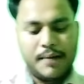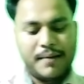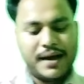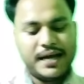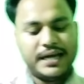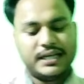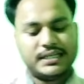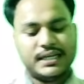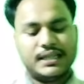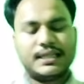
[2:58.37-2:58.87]
अब
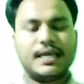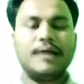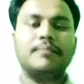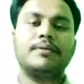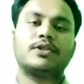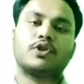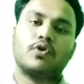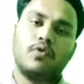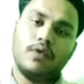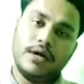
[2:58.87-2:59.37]
आइए चलते
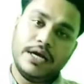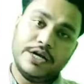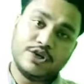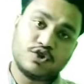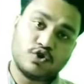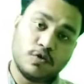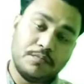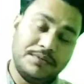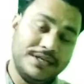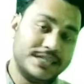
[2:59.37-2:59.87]
हैं मित्रों
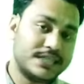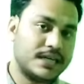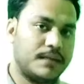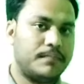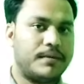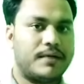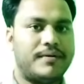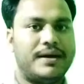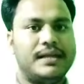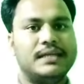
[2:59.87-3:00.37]
120
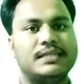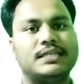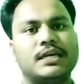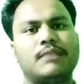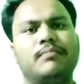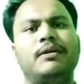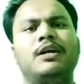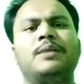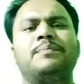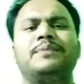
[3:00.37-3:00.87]
नंबर वाले
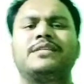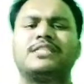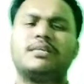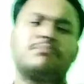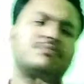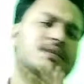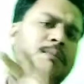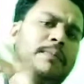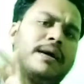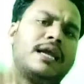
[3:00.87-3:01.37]
सेगमेंट पे
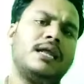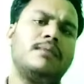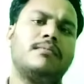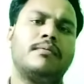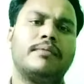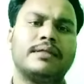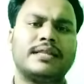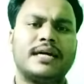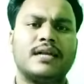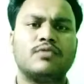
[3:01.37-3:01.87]
सबसे पहले
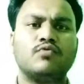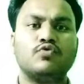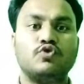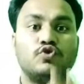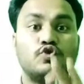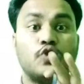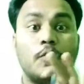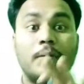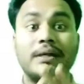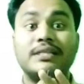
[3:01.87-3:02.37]
मैं बता दूं
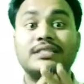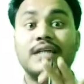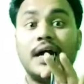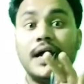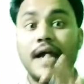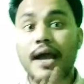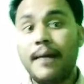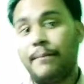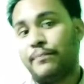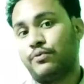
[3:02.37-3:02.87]
जो
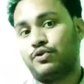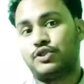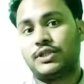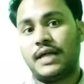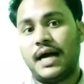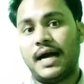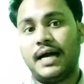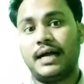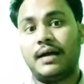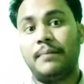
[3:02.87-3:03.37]
बच्चा ये
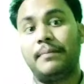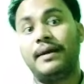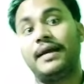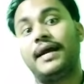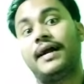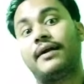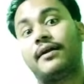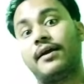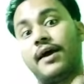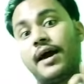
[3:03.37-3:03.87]
पूछता है कि भैया